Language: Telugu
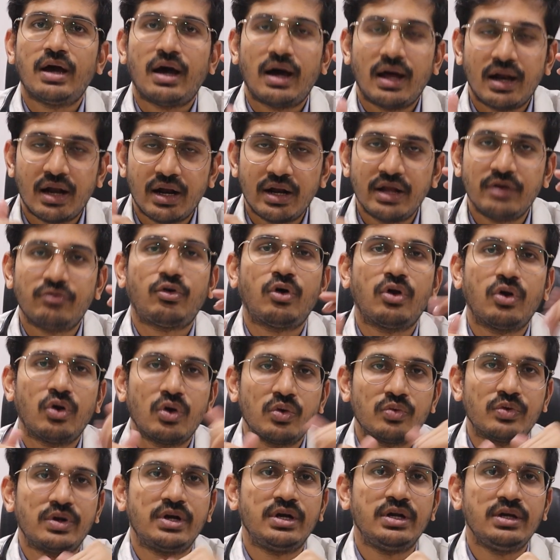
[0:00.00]
అలానే ఫాలో
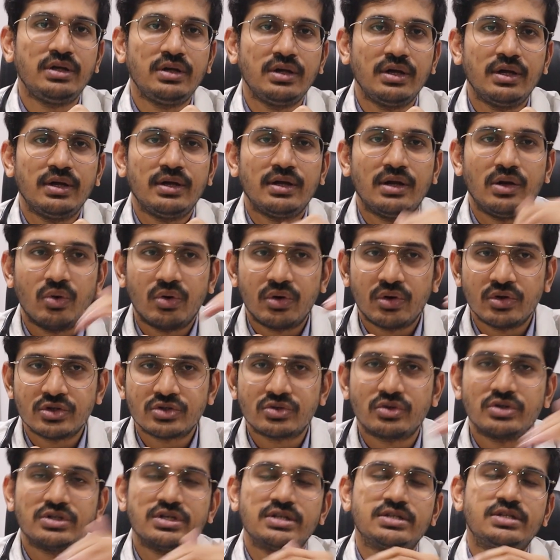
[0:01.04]
అవ్వండి లో
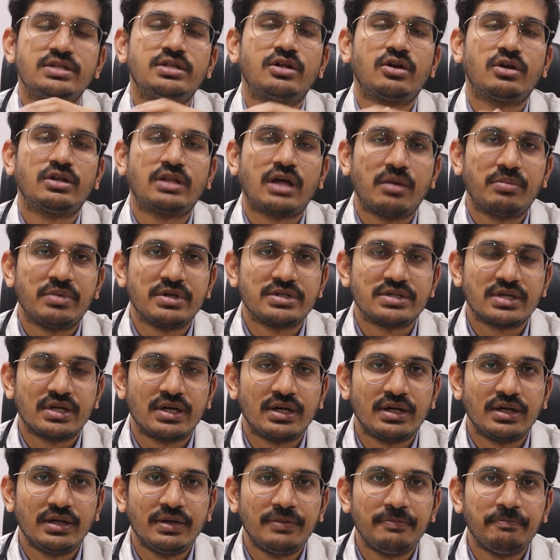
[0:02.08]
డోస్కి వచ్చేసిన తర్వాత
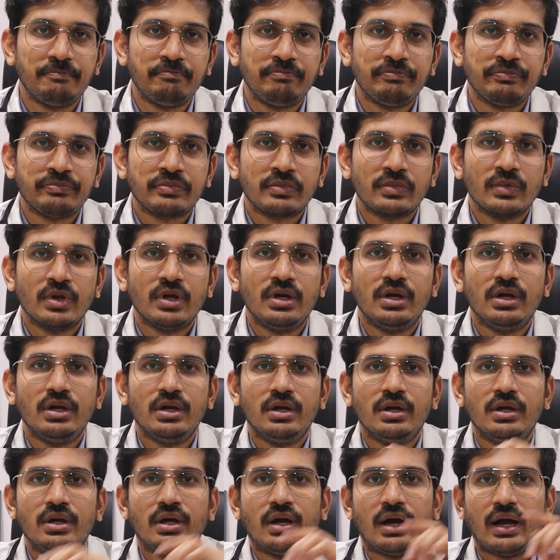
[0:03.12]
ఆపేసేయండి
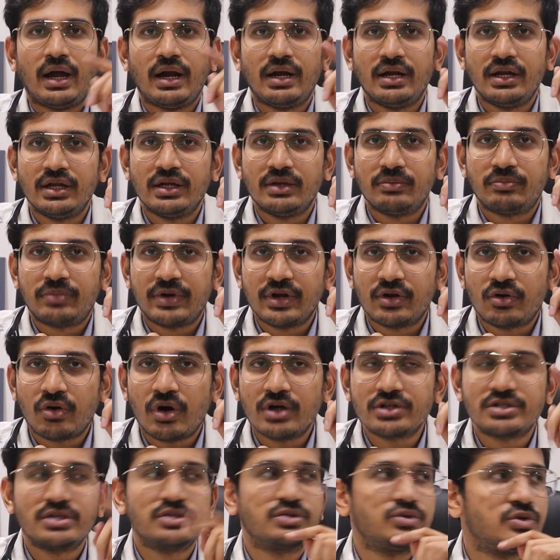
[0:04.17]
అండ్
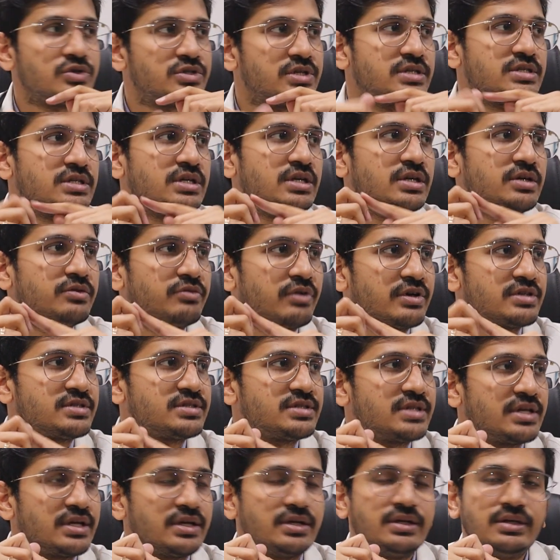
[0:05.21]
ప్రికాషన్స్ వచ్చేసి
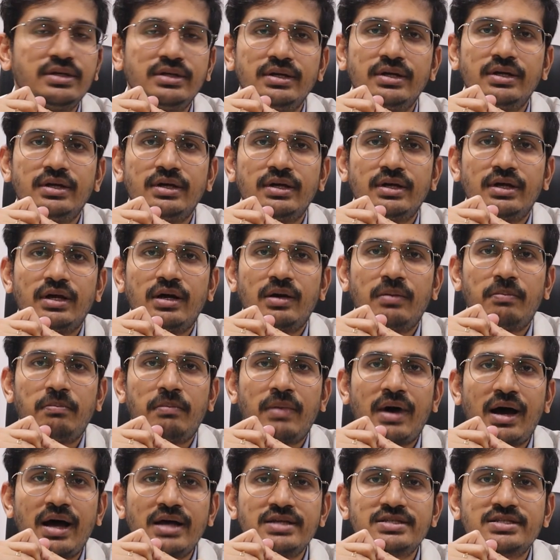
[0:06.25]
ఫస్ట్ థింగ్
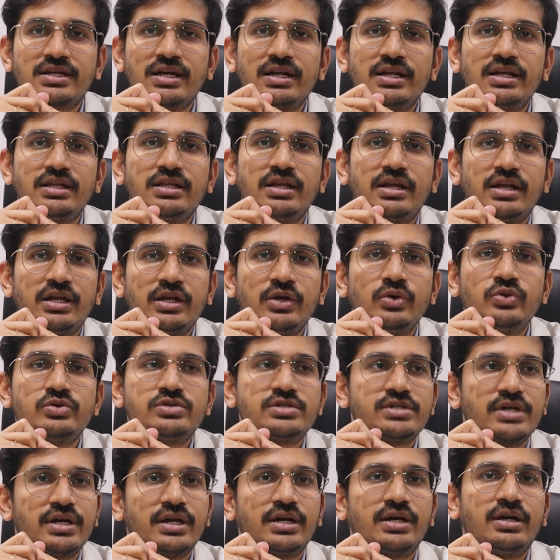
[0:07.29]
మాస్క్ అనేది రీయూజ్
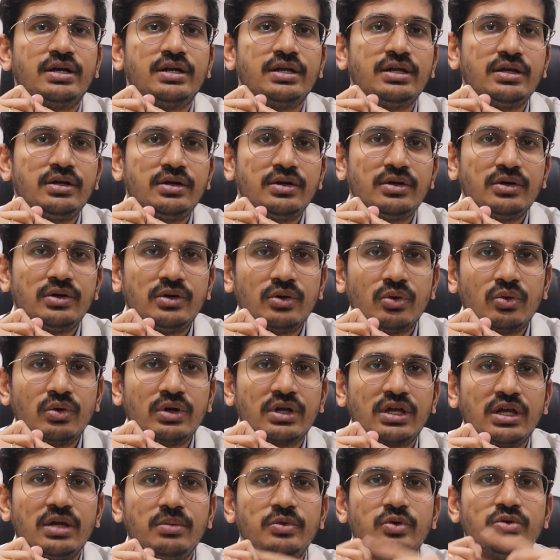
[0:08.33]
చేయకండి
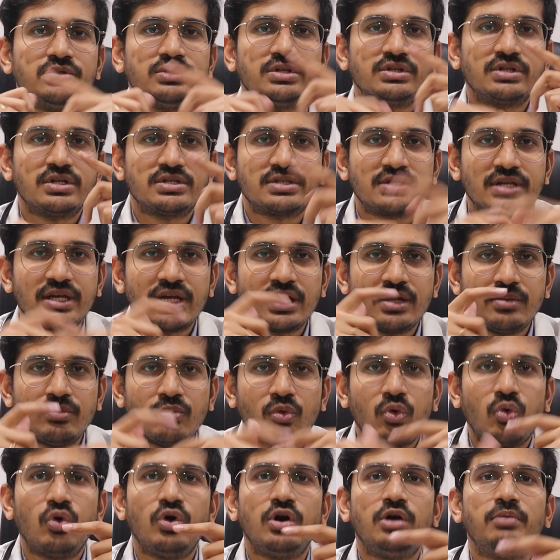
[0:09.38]
డోంట్ కీప్ యూజింగ్ ద సేమ్
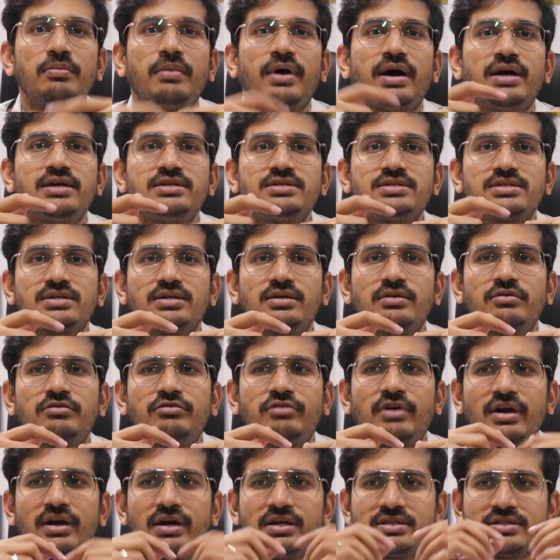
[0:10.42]
ఓల్డ్ మాస్క్
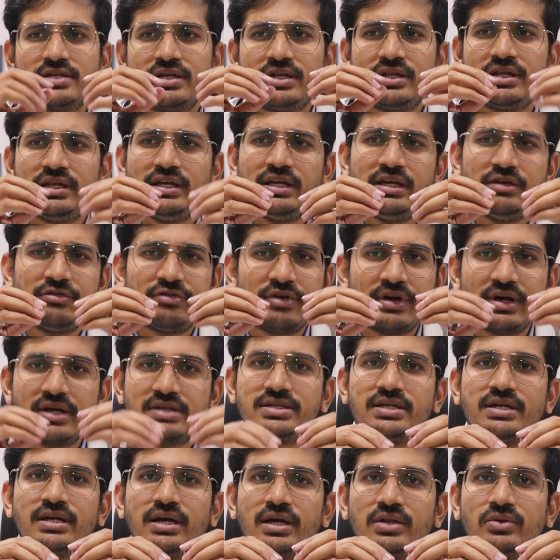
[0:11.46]
ఫంగస్ అనేది ఈ
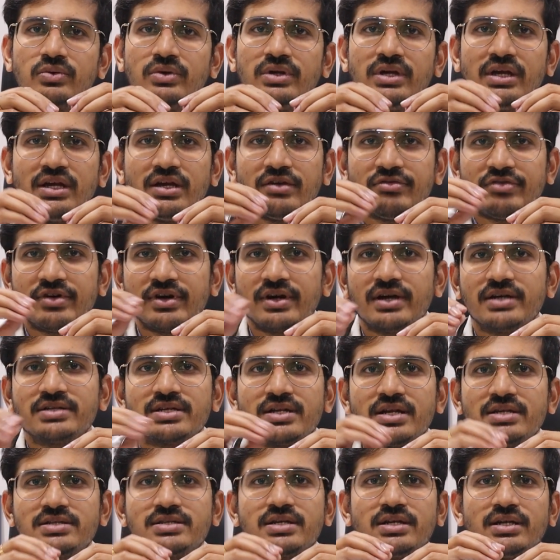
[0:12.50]
ఫంగసే కాదు ఏ ఫంగస్
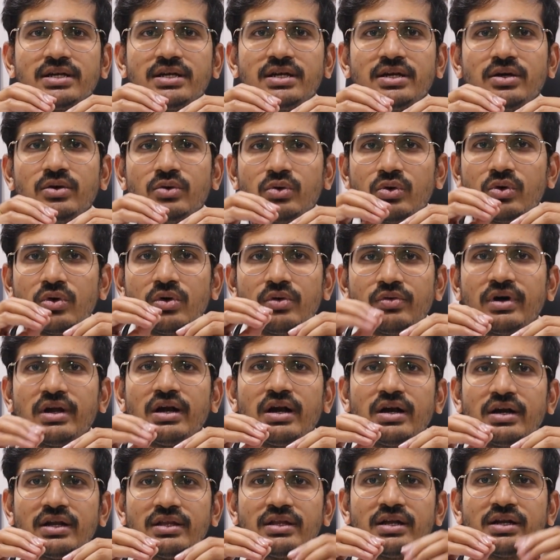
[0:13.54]
అయినా సరే గ్రో
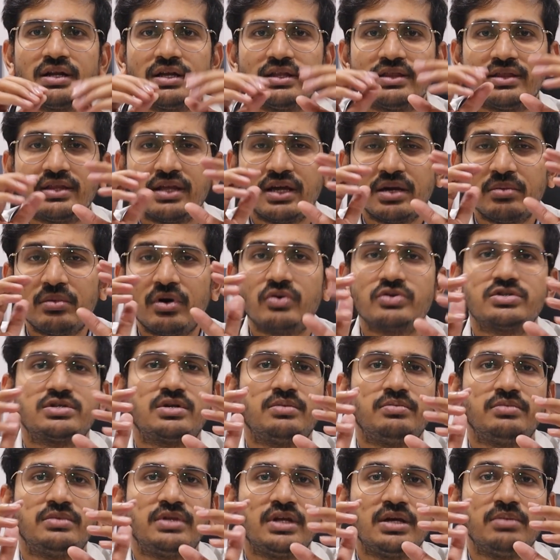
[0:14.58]
అవ్వాలంటే దానికి తేమ
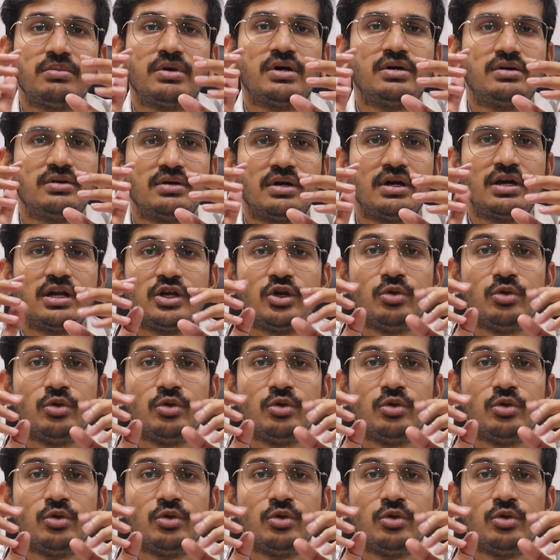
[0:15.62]
అవసరం తేమ అంటే